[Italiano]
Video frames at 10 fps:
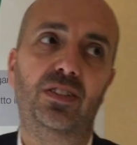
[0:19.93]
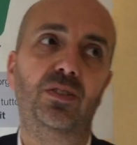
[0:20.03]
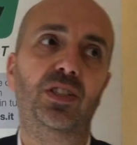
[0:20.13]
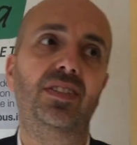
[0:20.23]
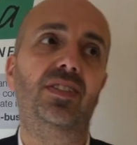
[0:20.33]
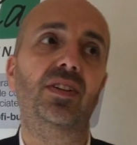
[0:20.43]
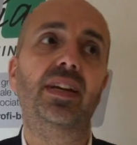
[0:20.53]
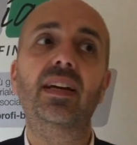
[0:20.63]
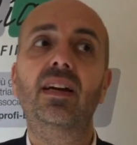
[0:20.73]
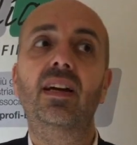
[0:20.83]

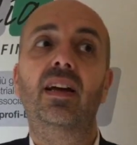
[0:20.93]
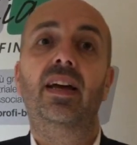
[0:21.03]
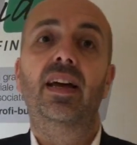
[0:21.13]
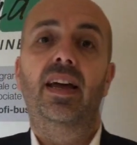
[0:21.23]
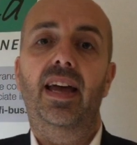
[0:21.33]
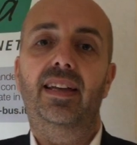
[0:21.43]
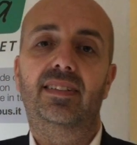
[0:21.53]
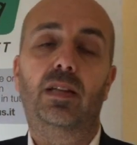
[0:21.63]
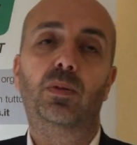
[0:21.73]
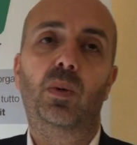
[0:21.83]
associazione ed è
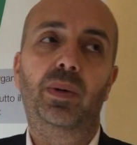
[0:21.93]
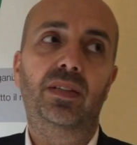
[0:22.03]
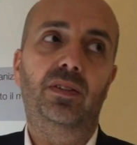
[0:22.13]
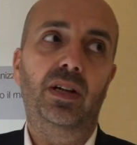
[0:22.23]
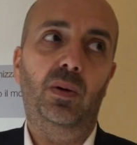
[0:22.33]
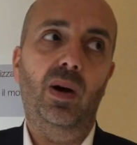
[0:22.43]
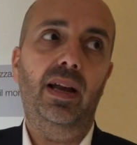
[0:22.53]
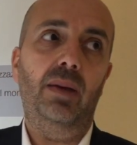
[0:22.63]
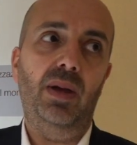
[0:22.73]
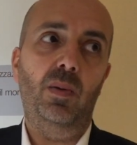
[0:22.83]
stato un momento nel
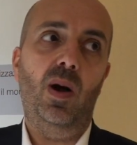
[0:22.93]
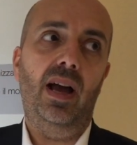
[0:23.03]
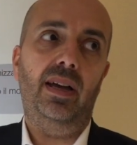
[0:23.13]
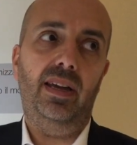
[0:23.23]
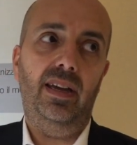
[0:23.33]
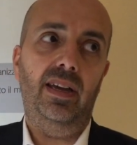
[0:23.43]
quale abbiamo anche